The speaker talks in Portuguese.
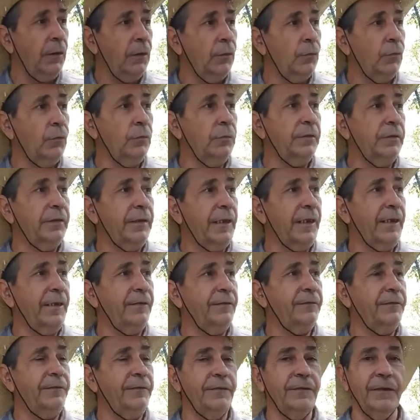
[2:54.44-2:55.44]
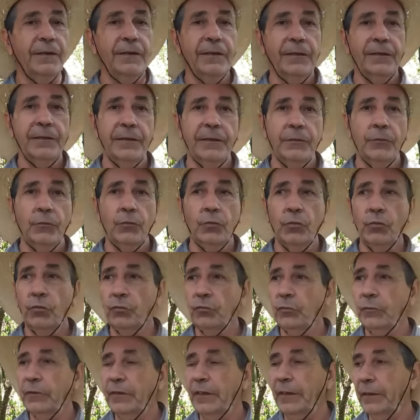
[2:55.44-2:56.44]
com três dias de
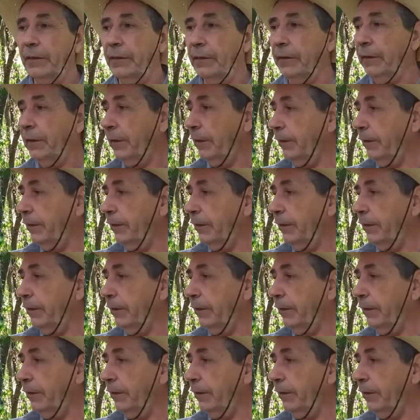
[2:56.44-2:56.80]
uso dele.